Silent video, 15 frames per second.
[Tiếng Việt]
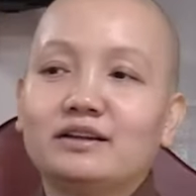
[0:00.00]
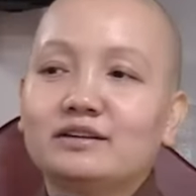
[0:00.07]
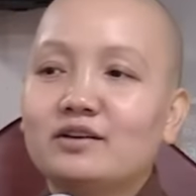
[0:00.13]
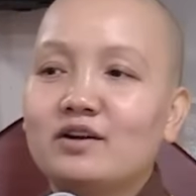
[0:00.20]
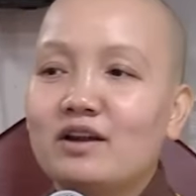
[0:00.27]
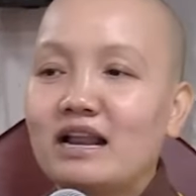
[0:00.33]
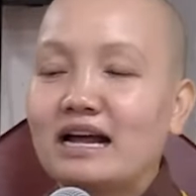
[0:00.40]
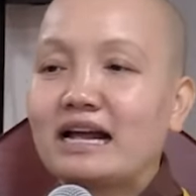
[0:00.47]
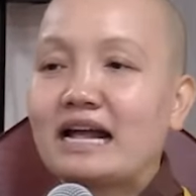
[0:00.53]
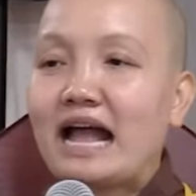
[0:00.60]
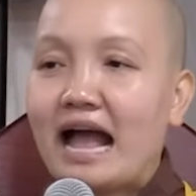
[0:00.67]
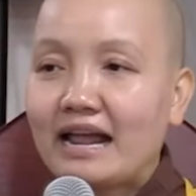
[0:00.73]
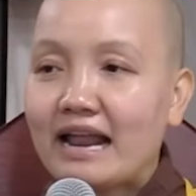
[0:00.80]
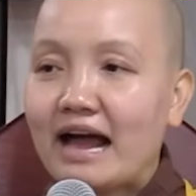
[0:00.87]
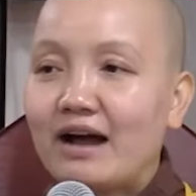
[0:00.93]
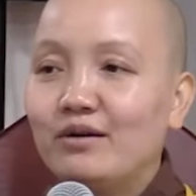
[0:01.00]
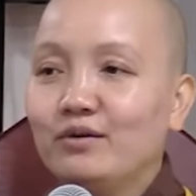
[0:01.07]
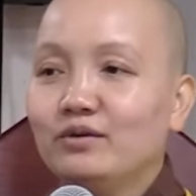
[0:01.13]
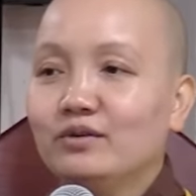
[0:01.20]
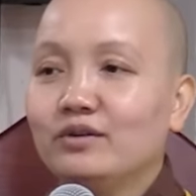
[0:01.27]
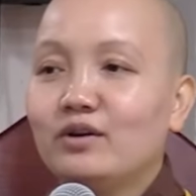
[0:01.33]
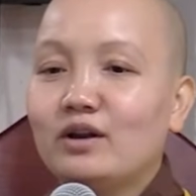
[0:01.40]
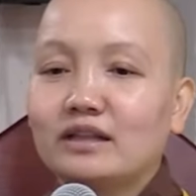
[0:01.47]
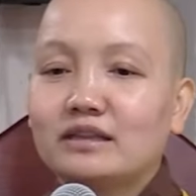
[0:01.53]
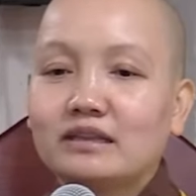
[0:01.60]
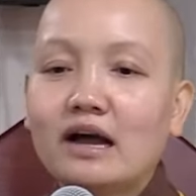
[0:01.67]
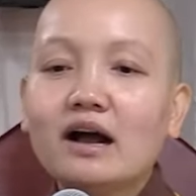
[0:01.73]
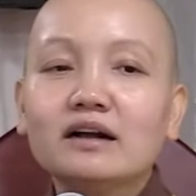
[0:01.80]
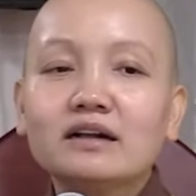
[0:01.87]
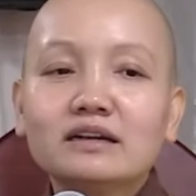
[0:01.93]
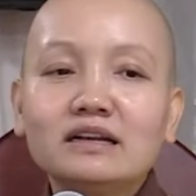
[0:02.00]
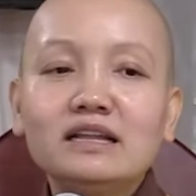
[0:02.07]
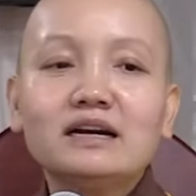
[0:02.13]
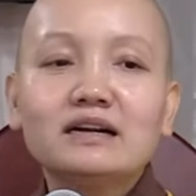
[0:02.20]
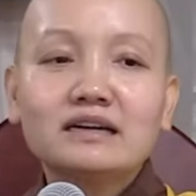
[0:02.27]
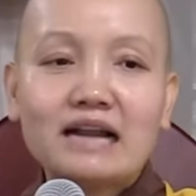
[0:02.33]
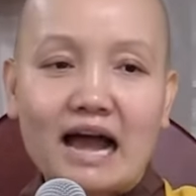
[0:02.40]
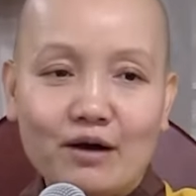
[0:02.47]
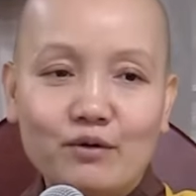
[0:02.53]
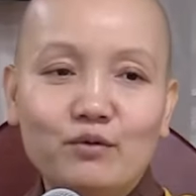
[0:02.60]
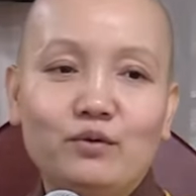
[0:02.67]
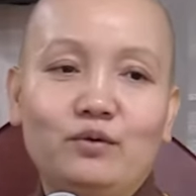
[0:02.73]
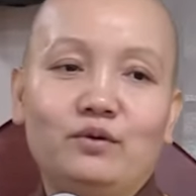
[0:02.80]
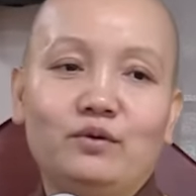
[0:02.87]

gọi là ngã đảo, gọi là thất điên đảo.